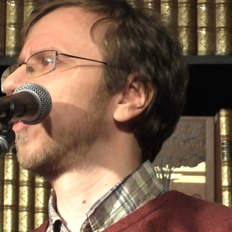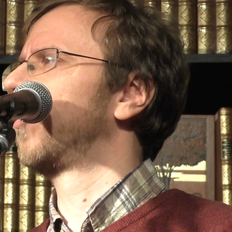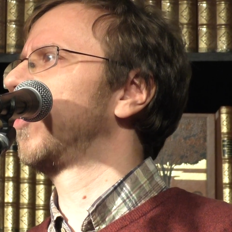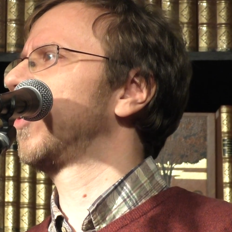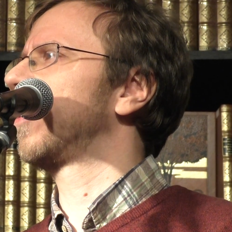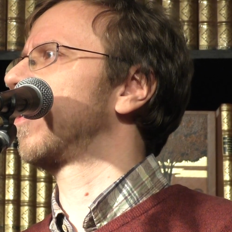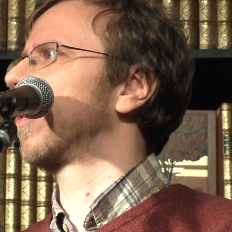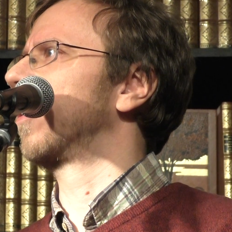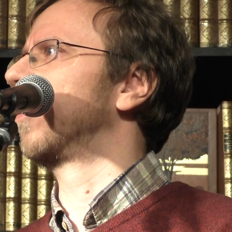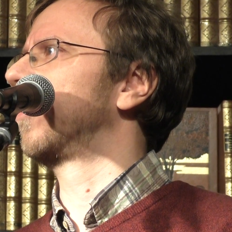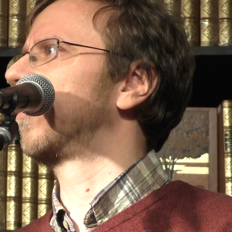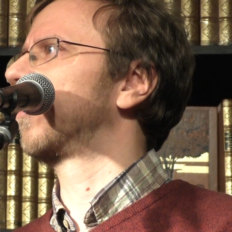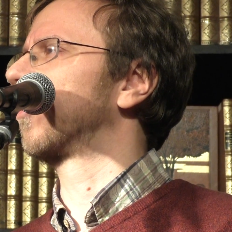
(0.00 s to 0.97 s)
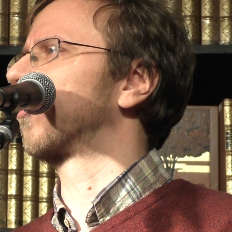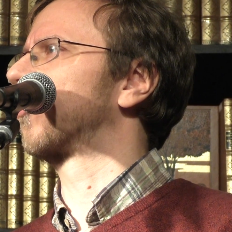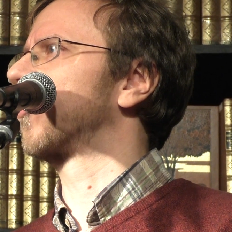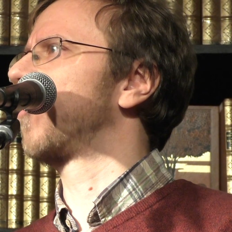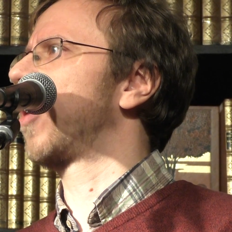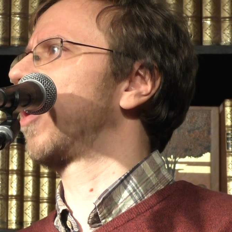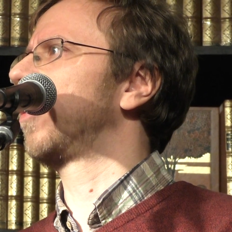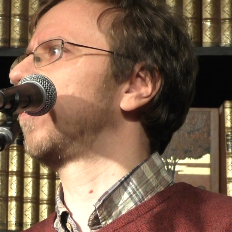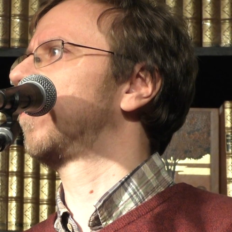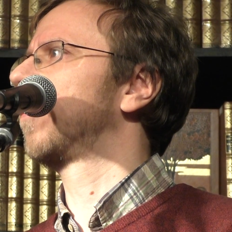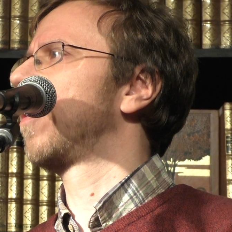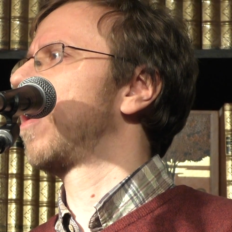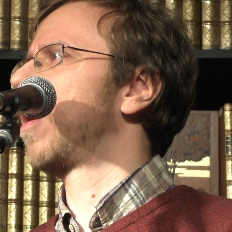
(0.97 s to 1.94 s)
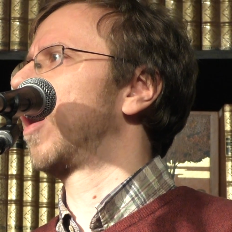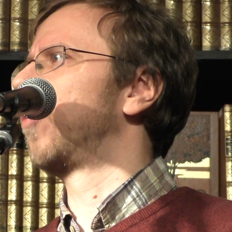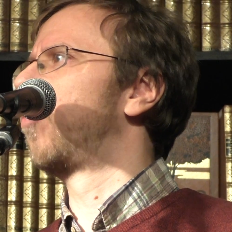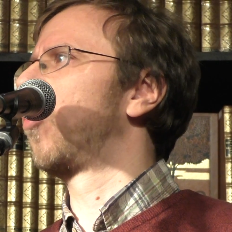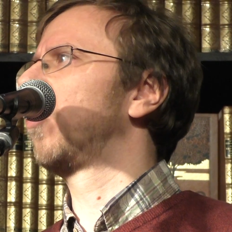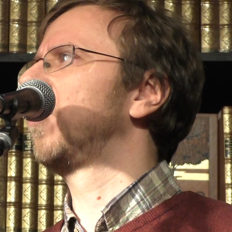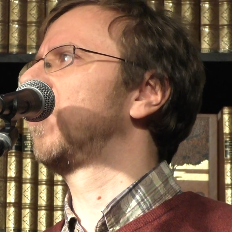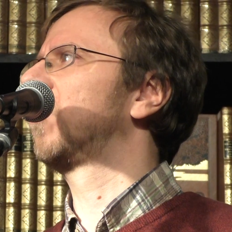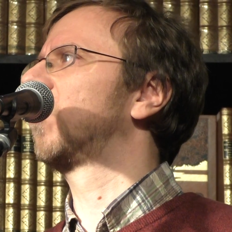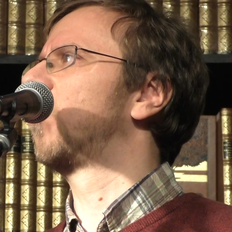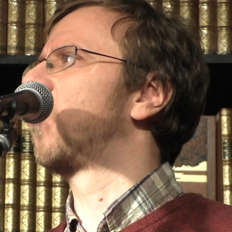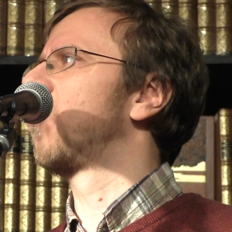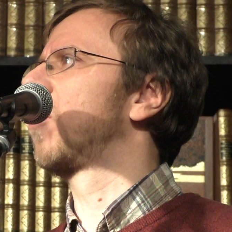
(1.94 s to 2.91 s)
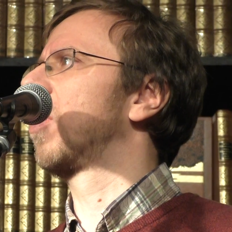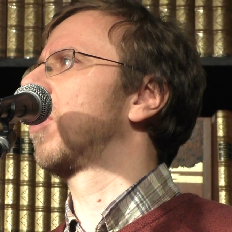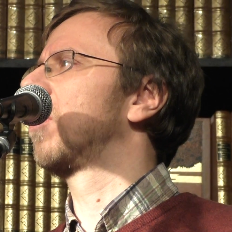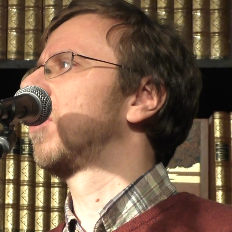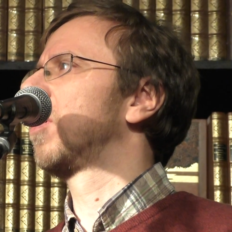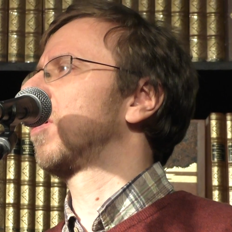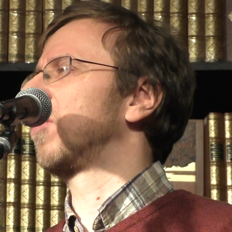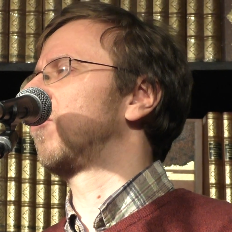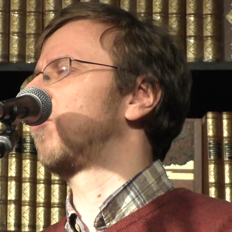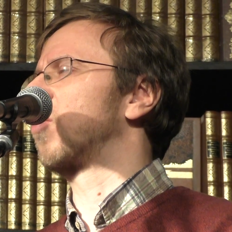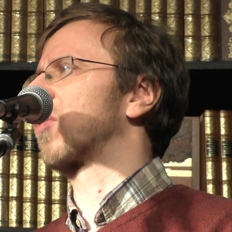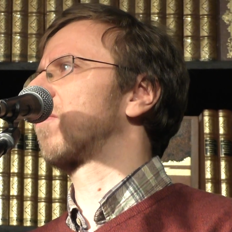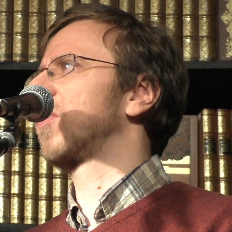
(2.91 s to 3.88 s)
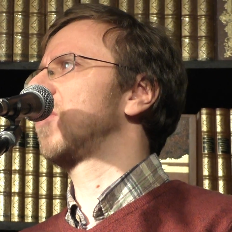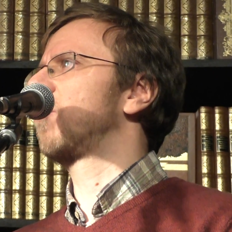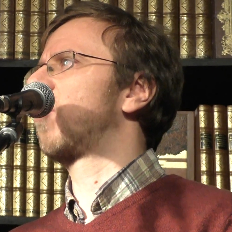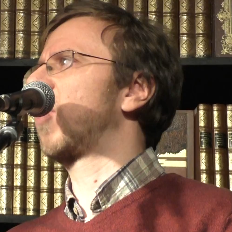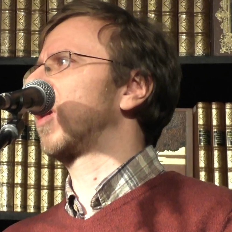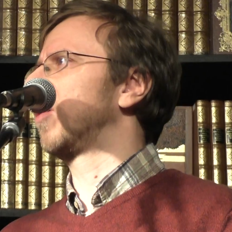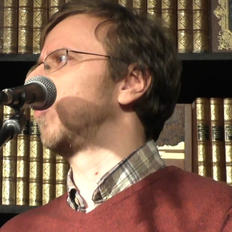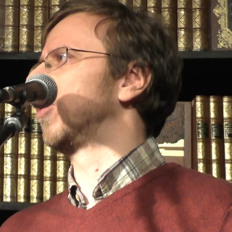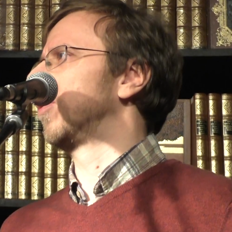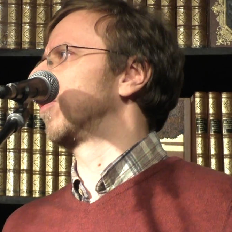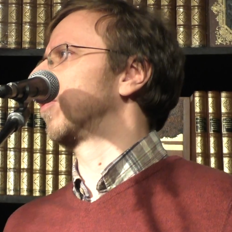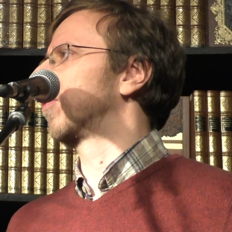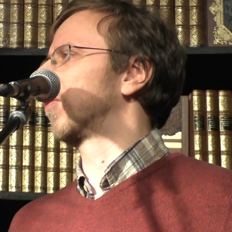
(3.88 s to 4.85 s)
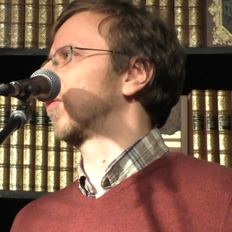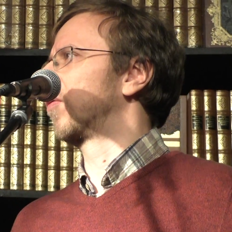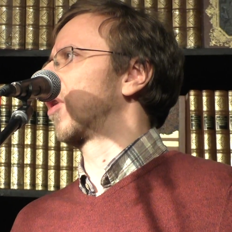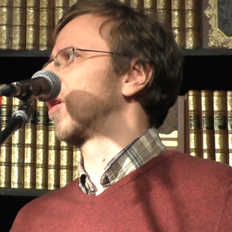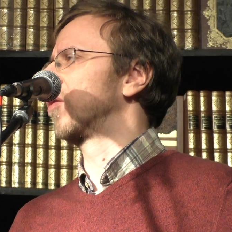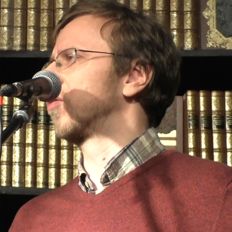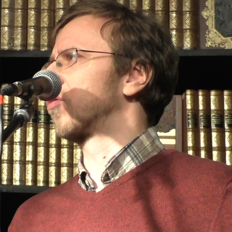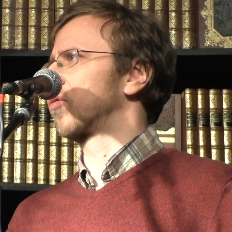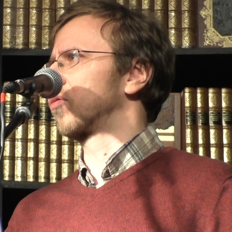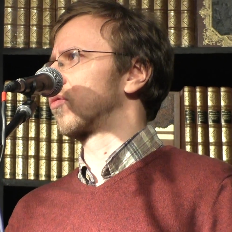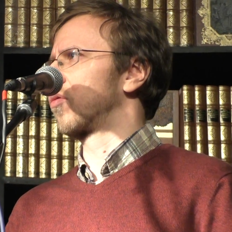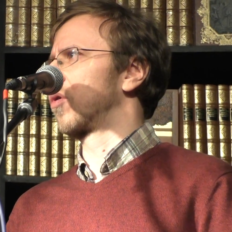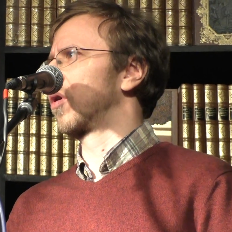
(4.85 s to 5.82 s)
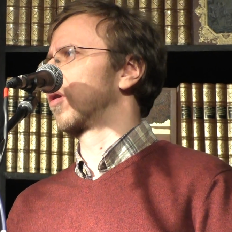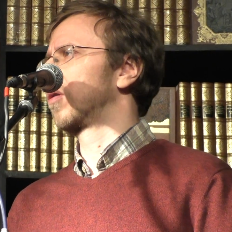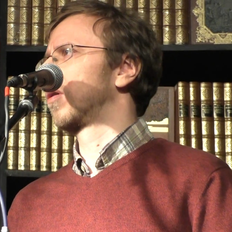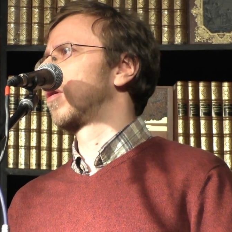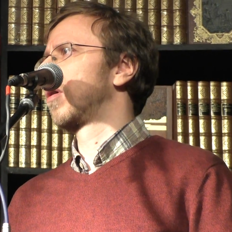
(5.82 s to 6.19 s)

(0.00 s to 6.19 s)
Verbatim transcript: Мы терялись, сжимались от боли и испуга и впервые по имени звали друг друга.